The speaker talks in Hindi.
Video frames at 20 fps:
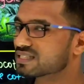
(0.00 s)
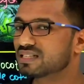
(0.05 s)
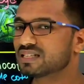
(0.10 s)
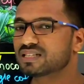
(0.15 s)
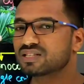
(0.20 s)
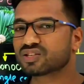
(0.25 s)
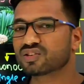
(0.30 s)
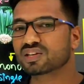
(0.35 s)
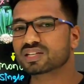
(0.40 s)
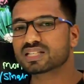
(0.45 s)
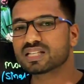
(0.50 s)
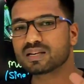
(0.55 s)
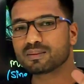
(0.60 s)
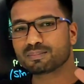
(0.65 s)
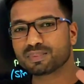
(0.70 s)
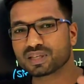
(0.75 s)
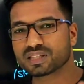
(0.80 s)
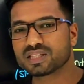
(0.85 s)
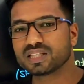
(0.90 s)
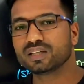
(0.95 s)
स्ट्रक्चर
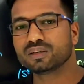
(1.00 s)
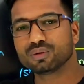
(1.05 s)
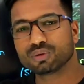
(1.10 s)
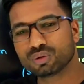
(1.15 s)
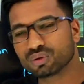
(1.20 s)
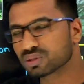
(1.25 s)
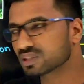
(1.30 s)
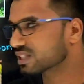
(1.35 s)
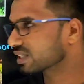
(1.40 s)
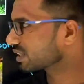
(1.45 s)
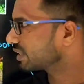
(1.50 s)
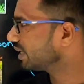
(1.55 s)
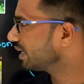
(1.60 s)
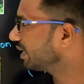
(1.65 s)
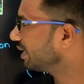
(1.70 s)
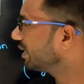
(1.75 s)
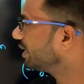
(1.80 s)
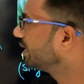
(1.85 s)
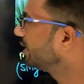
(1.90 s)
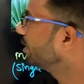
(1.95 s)
प्रेजेंट हो सकता
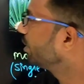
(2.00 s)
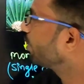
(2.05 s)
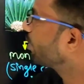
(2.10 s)
है